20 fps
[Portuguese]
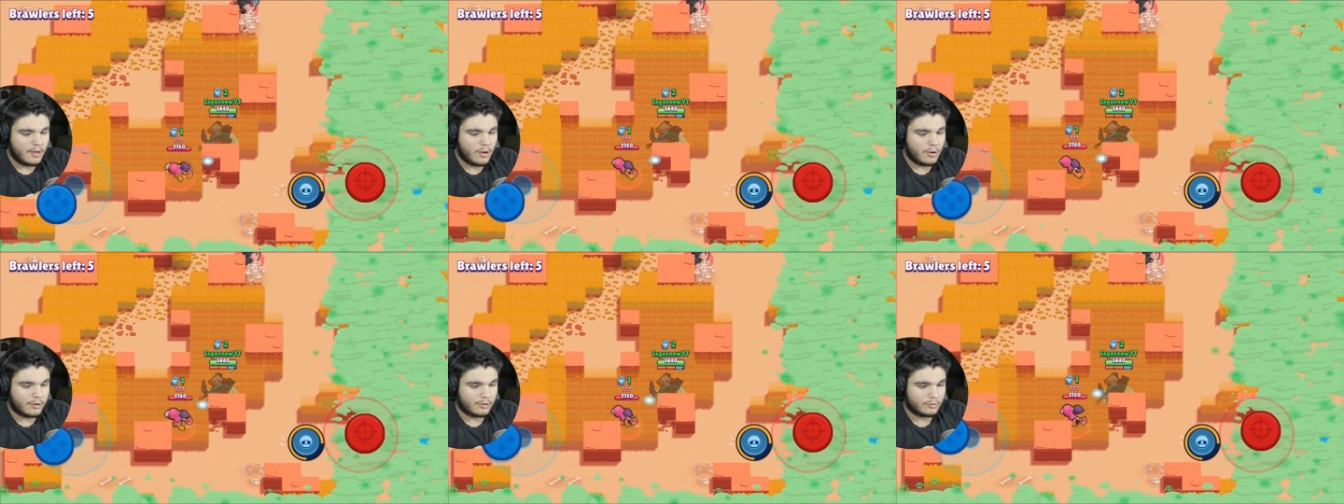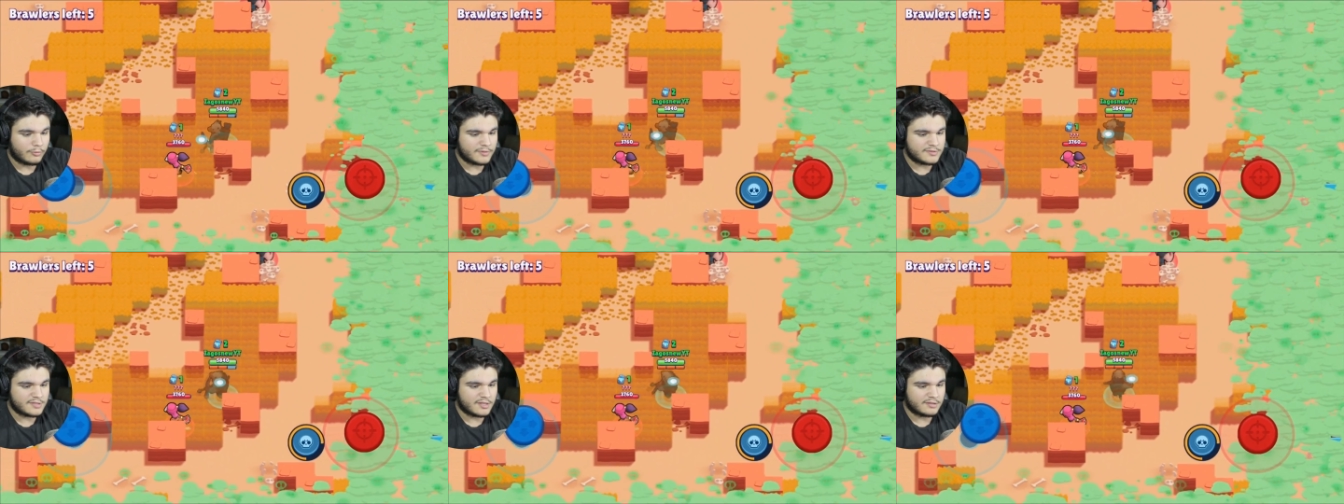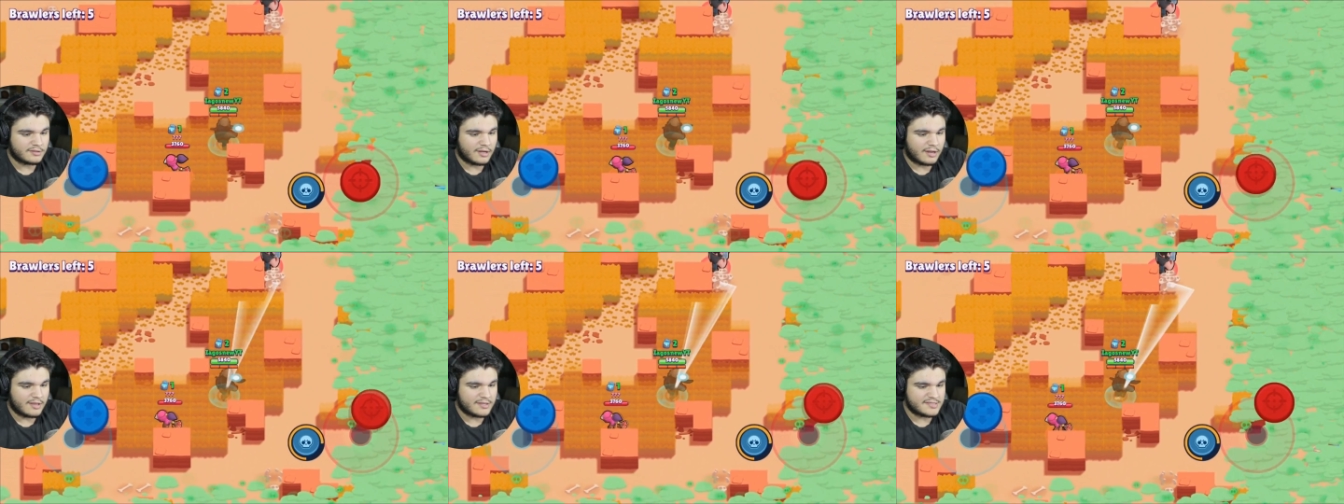Eu que eu tô
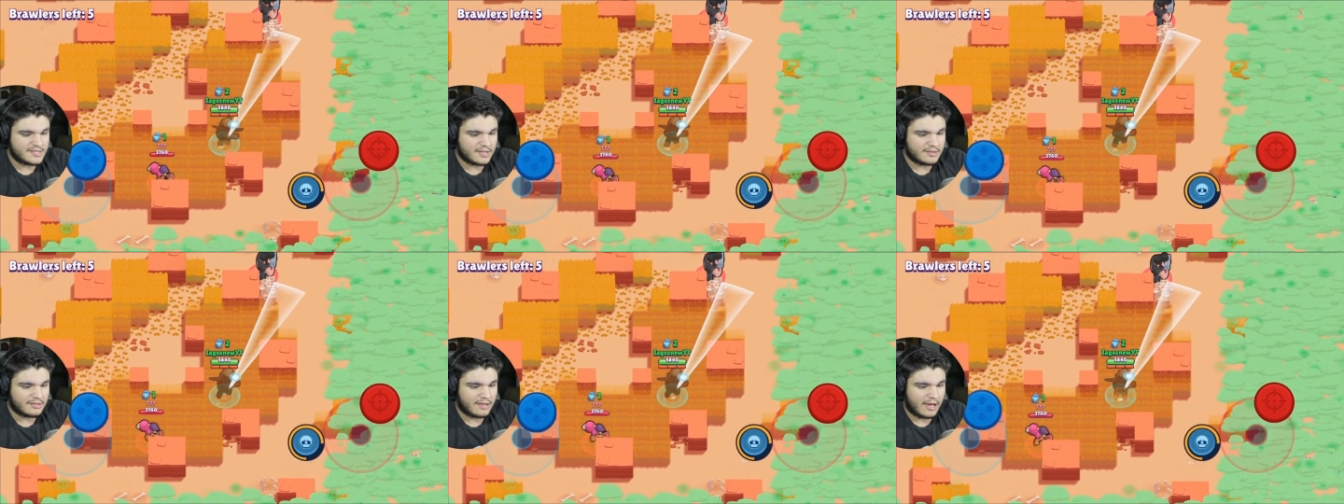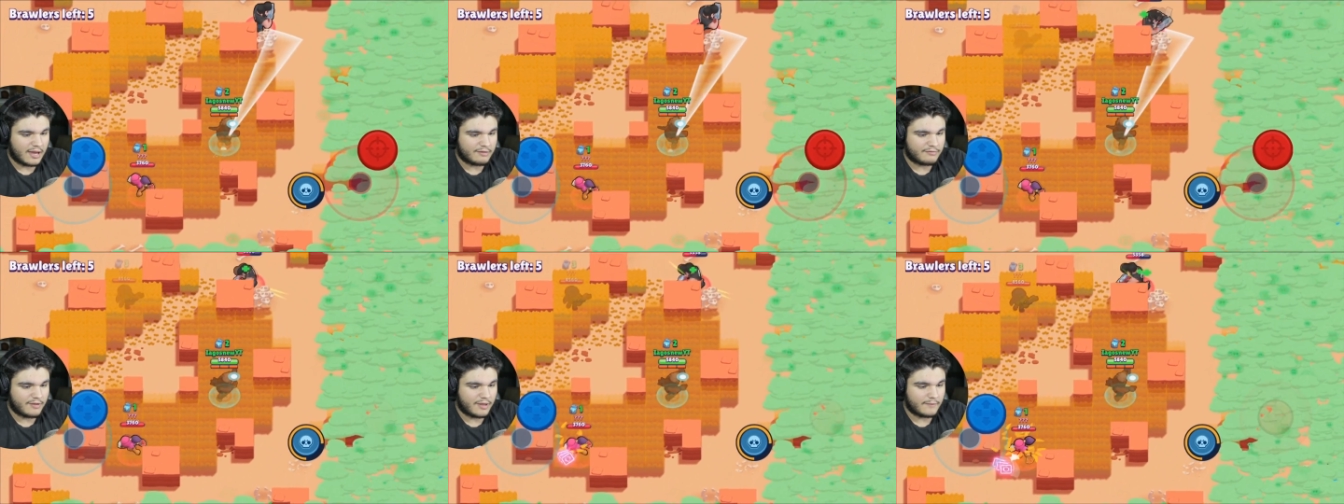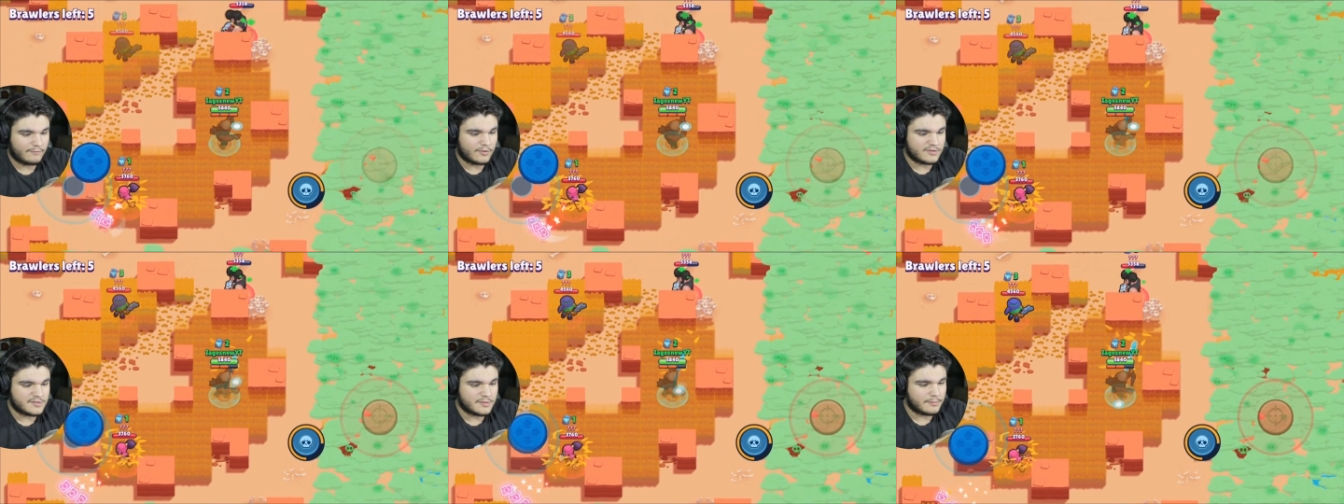pensando em trair é essa Tara,
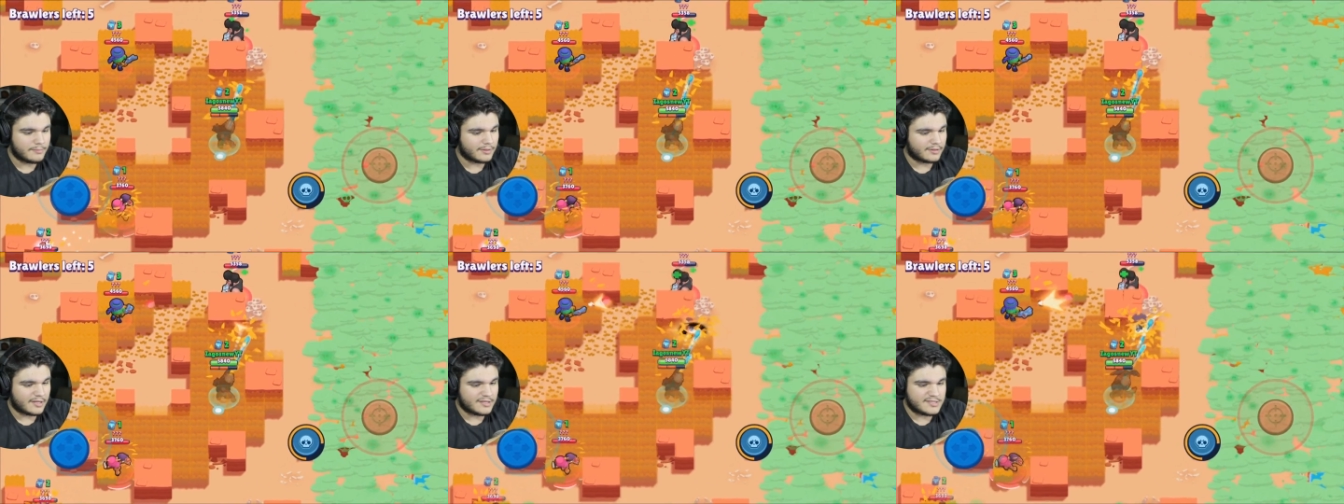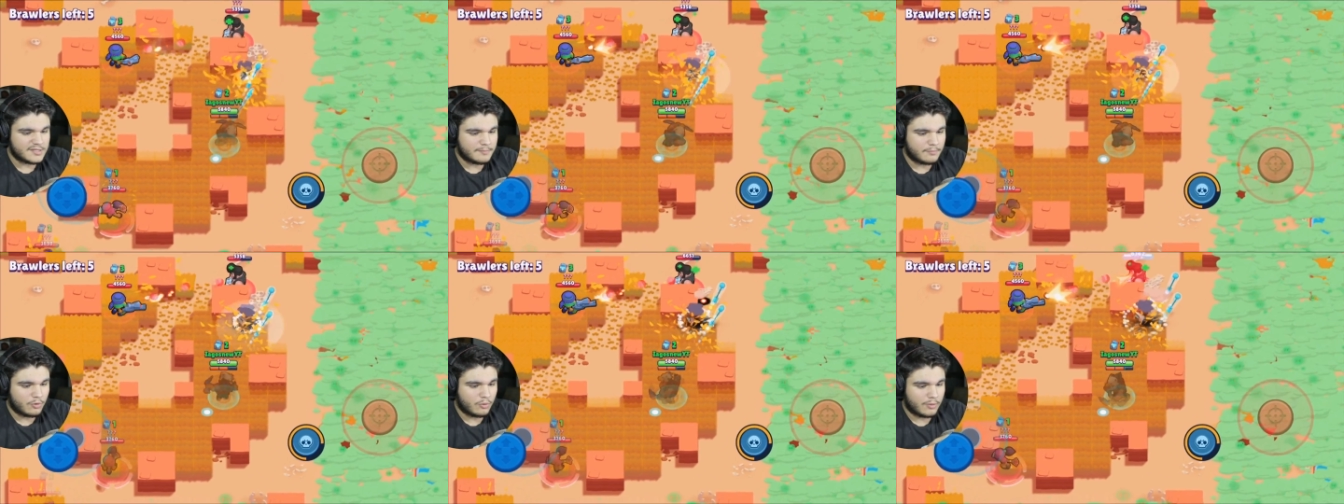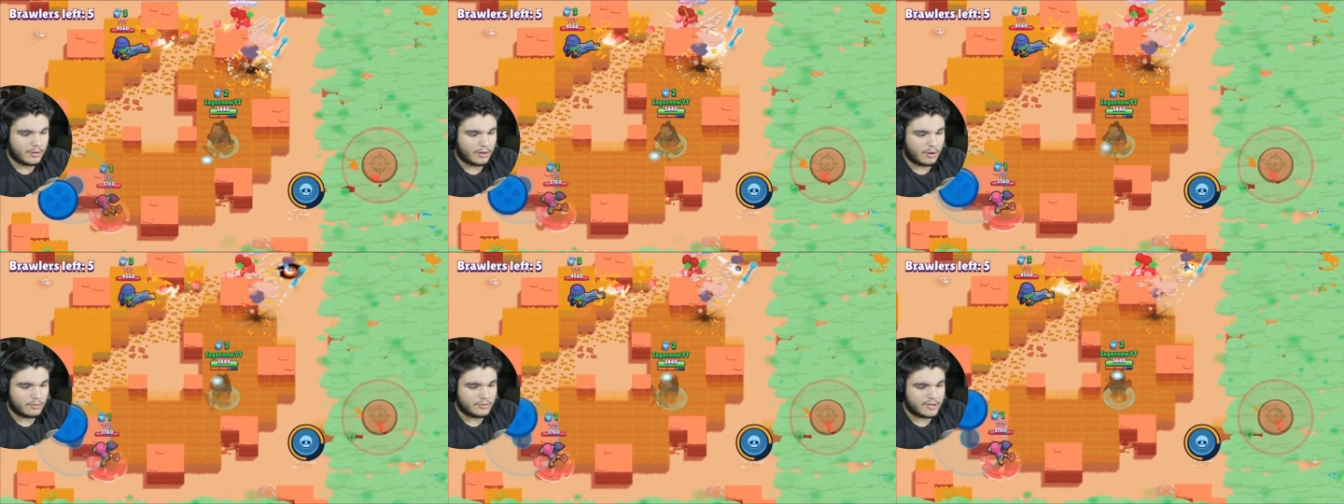velho. Nós temos que matar esse Bull, mano.